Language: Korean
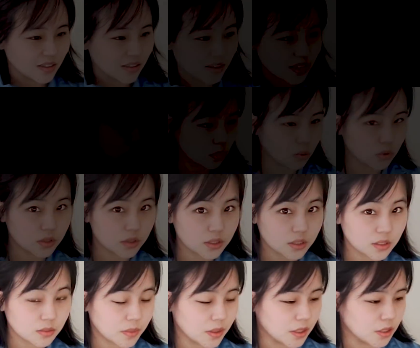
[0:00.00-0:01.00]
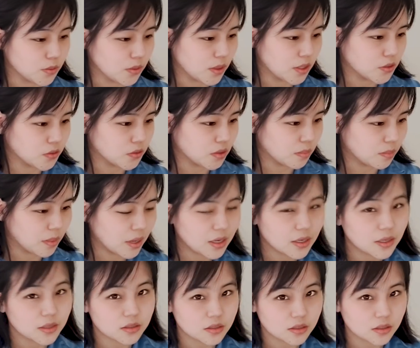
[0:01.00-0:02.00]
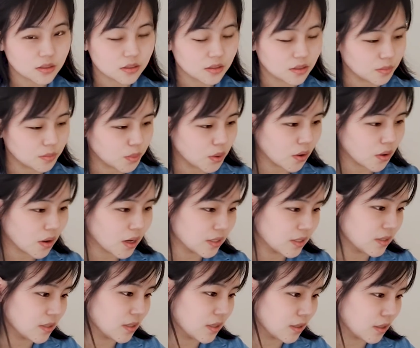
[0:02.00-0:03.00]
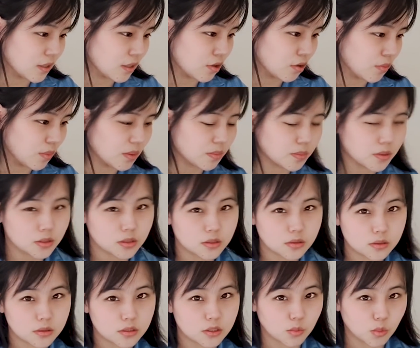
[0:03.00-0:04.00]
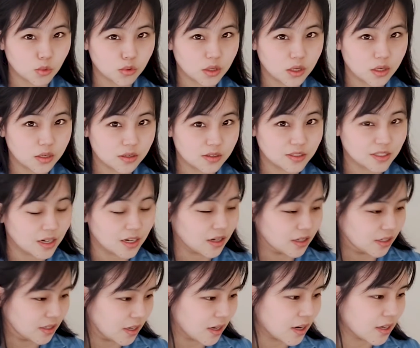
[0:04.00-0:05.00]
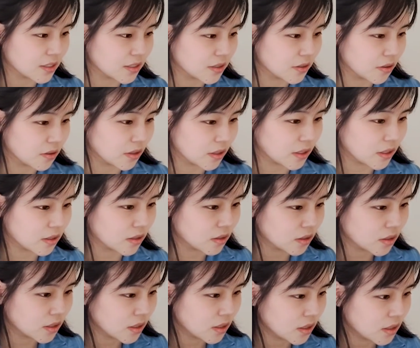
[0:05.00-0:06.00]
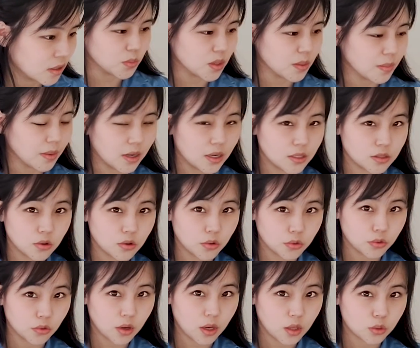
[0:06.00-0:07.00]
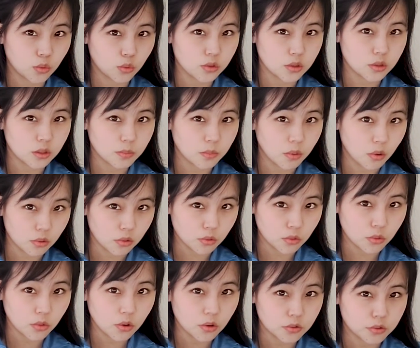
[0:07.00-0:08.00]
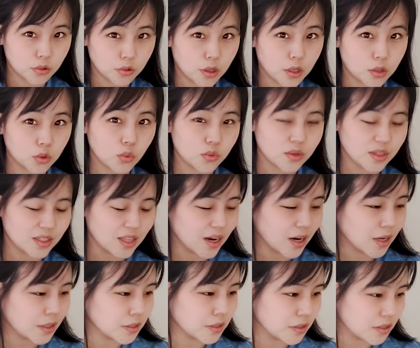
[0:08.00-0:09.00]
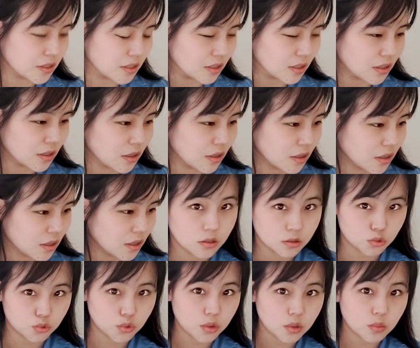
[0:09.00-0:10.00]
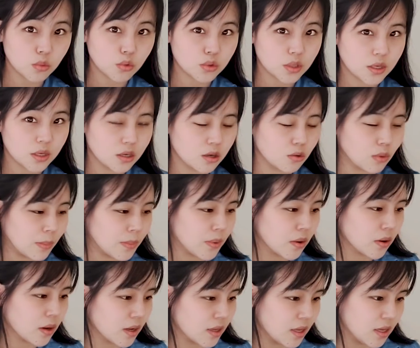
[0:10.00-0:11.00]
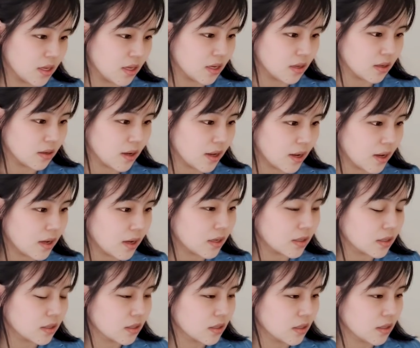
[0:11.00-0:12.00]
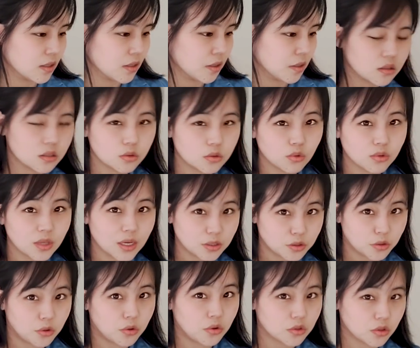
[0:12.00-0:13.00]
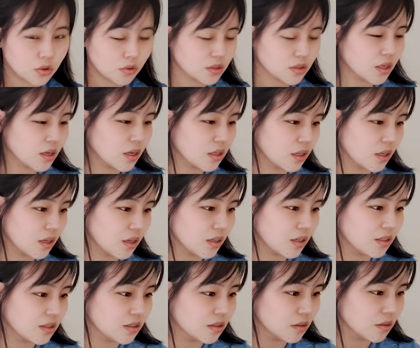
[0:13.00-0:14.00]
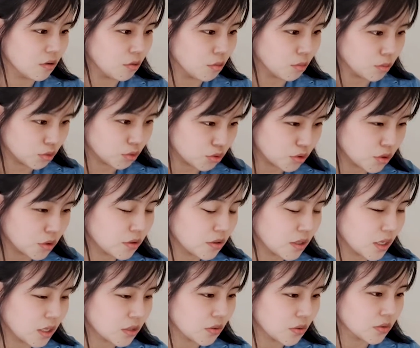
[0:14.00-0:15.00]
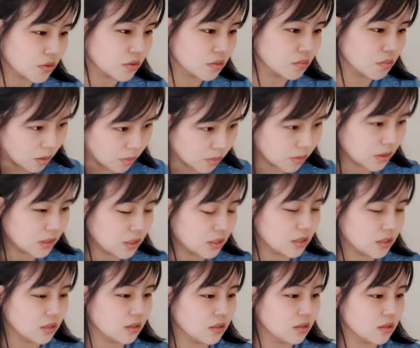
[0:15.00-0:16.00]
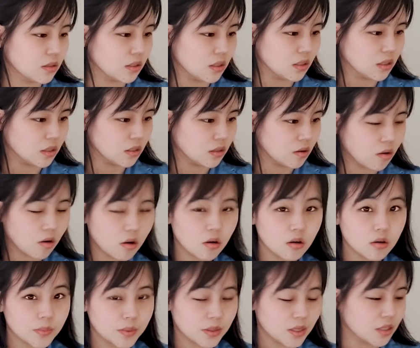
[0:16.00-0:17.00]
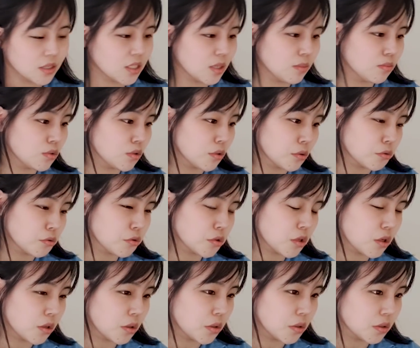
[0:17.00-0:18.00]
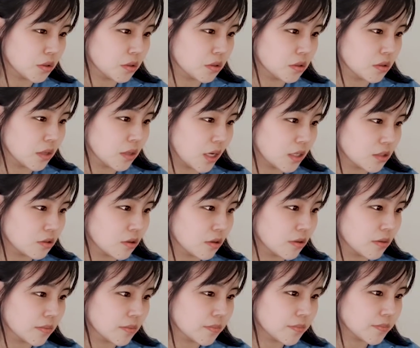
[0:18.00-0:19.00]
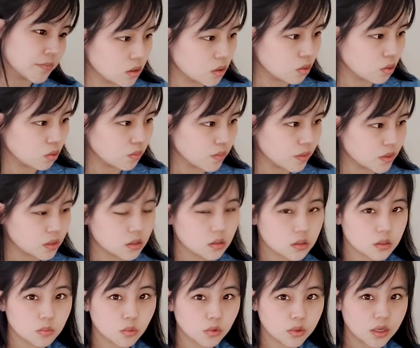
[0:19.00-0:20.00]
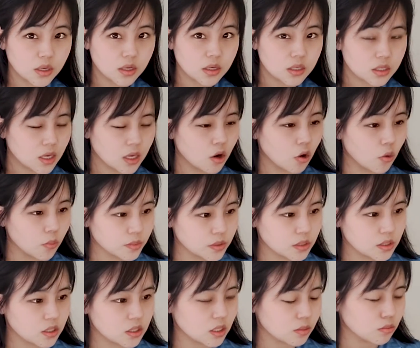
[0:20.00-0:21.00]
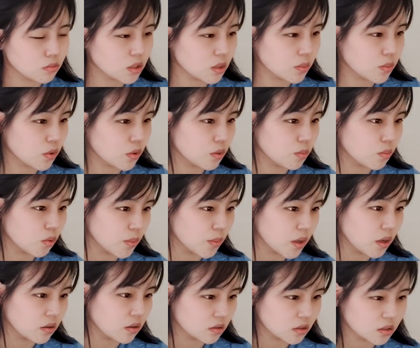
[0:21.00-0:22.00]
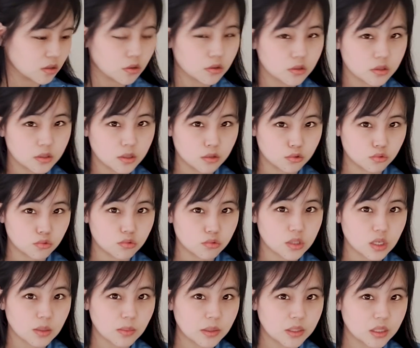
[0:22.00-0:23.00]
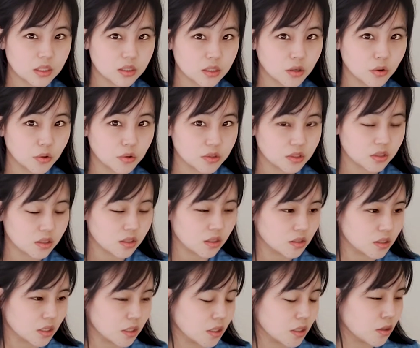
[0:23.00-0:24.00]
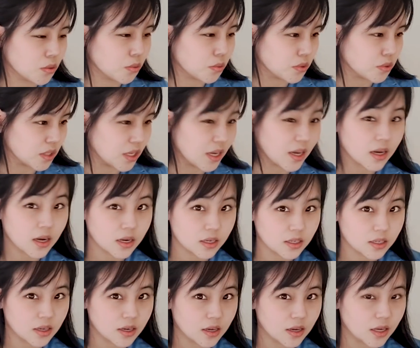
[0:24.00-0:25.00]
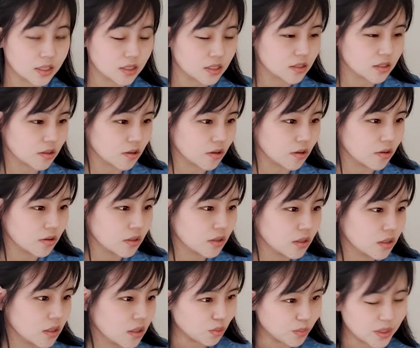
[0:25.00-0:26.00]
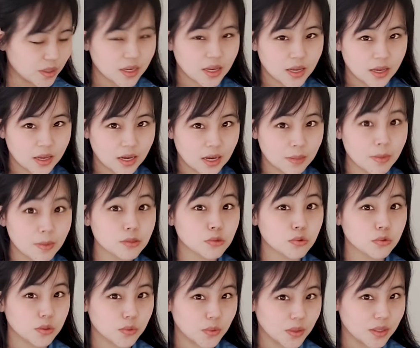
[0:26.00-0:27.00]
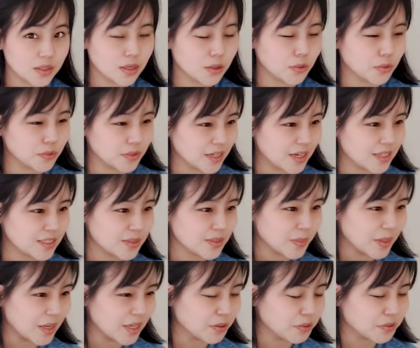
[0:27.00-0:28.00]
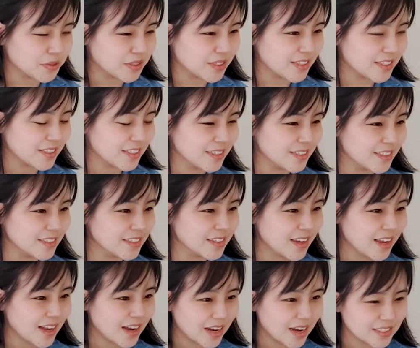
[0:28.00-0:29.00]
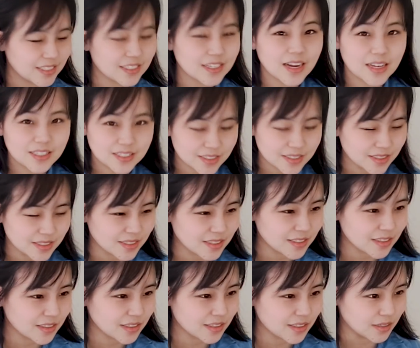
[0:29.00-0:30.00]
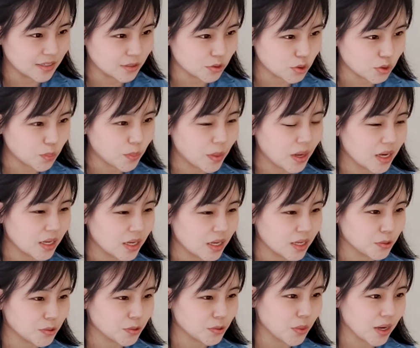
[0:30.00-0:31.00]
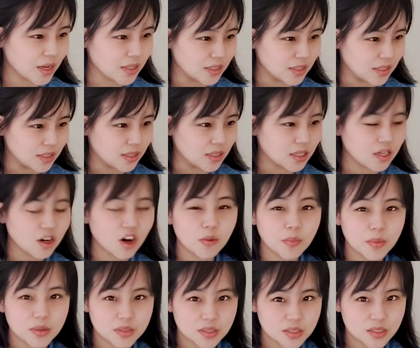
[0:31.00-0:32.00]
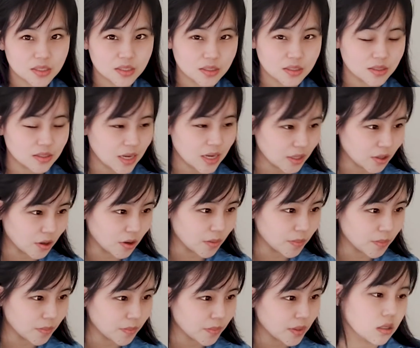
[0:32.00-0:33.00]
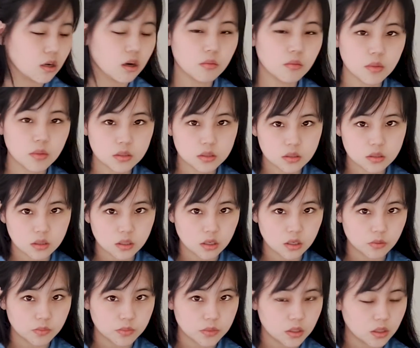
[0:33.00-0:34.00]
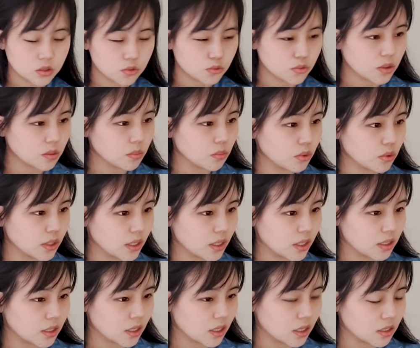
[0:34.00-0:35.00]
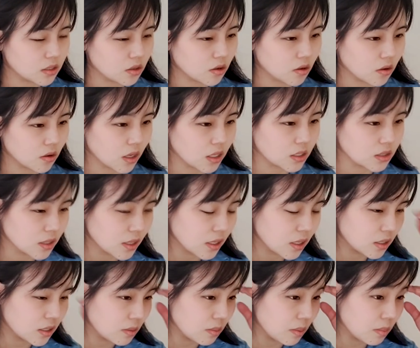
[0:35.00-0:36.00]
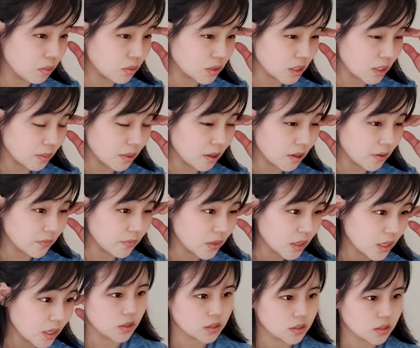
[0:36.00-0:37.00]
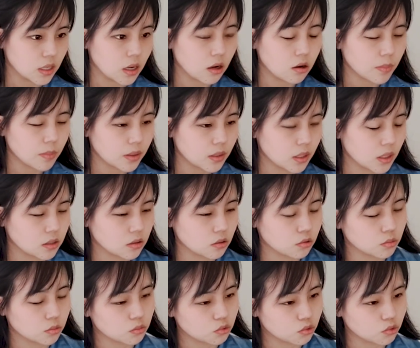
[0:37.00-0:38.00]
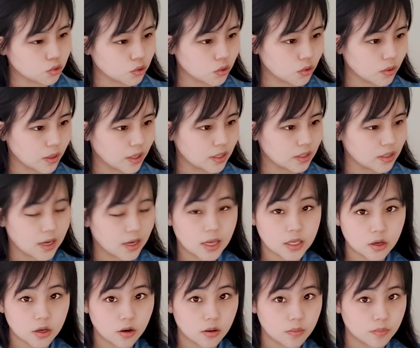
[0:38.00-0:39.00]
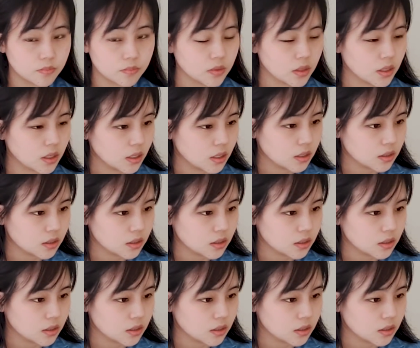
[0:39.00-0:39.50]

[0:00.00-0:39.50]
모든 밸류에이션 8R은 평가 대상 기업의 비즈니스 모델을 잘 이해하는 거예요. 쉽게 말해서 어떻게 돈을 벌고 어떻게 돈이 나가는지 이 수익 모델을 완벽하게 이해를 해야 그리고 나서 성장에 대한 어, 추정을 하던 operations 이 영업이나 재무적 추정을 하죠. 그리고 비즈니스 모델 이해 없이 재무제표를 보면 그건 그냥 숫자만 있는 거지 제대로 이해한 게 아니죠. 뭐 미래의 아마존이 된다고는 하지만 어쨌든 아직까지는 이 쿠팡이 속한 이커머스 산업, 이커머스 기업들의 수익 모델에 대해서 간단히만 보자면 어, 이 사업에 대해서 좀 중요한 개념